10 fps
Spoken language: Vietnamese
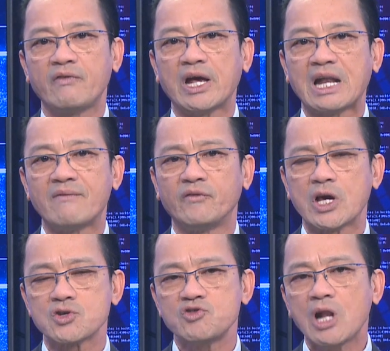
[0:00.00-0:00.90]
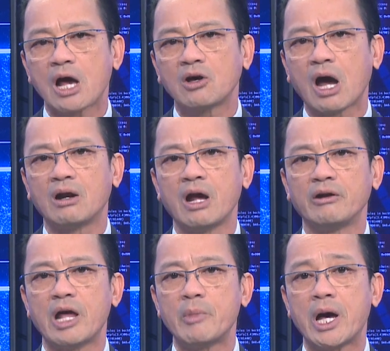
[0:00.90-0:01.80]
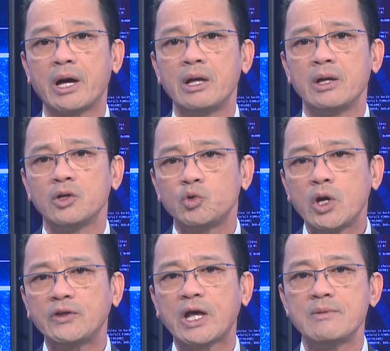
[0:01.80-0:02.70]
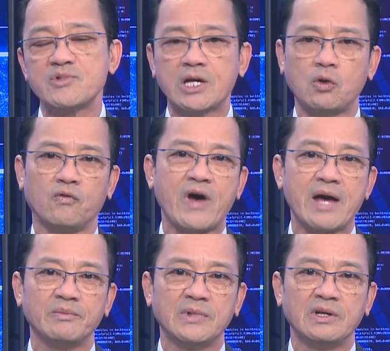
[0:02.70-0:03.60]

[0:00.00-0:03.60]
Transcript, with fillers: phải làm việc rất là cực lực để mà truy tìm ra thủ phạm